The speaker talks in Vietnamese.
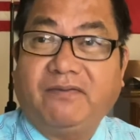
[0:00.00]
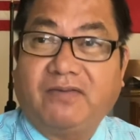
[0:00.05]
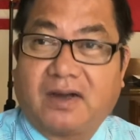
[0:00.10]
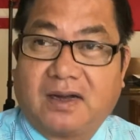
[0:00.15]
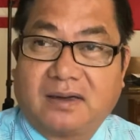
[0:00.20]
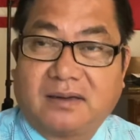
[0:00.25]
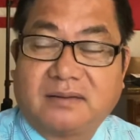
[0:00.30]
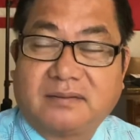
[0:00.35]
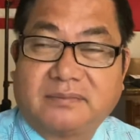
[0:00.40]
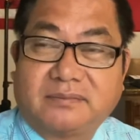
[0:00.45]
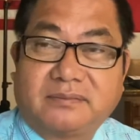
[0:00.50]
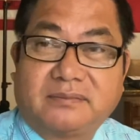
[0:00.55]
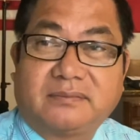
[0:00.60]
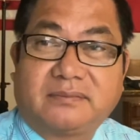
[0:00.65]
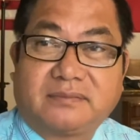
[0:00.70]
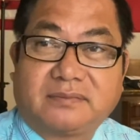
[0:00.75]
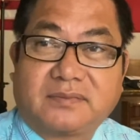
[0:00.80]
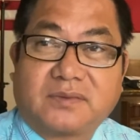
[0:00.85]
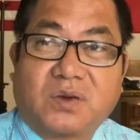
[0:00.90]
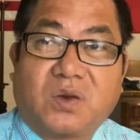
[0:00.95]
phận
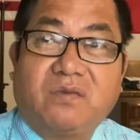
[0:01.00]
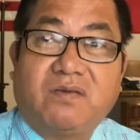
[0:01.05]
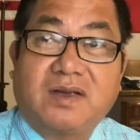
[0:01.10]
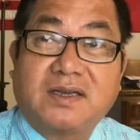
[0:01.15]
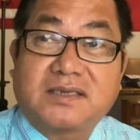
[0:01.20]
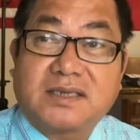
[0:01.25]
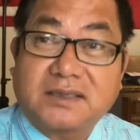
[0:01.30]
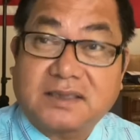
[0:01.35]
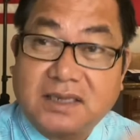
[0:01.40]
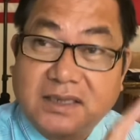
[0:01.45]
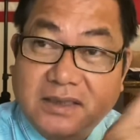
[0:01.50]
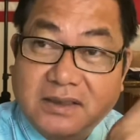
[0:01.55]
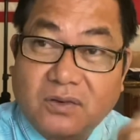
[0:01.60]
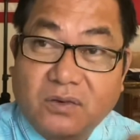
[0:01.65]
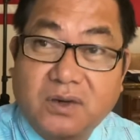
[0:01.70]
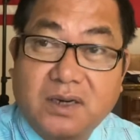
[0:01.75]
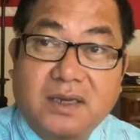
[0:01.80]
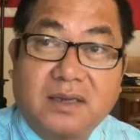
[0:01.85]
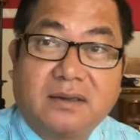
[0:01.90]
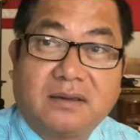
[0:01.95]
quý vị sẽ tin
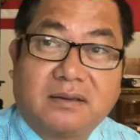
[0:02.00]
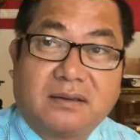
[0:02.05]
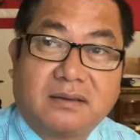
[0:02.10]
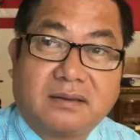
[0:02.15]
tôi đi